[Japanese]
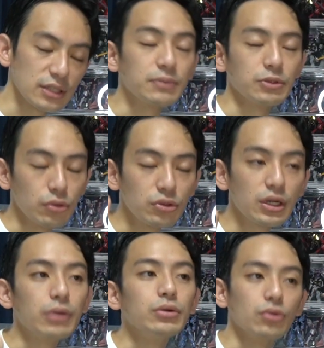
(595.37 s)
サザビーの
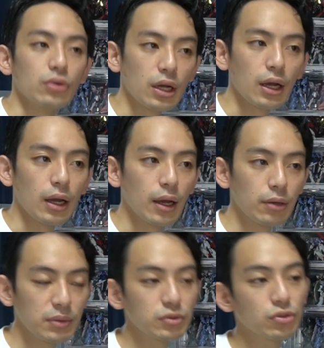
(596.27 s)
ロングライフルとかあ
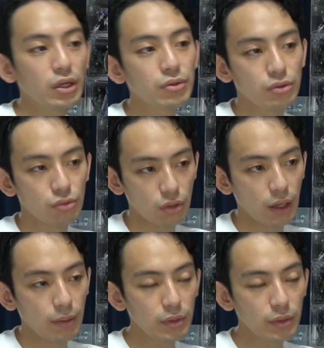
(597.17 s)
のビームショットライフルとか、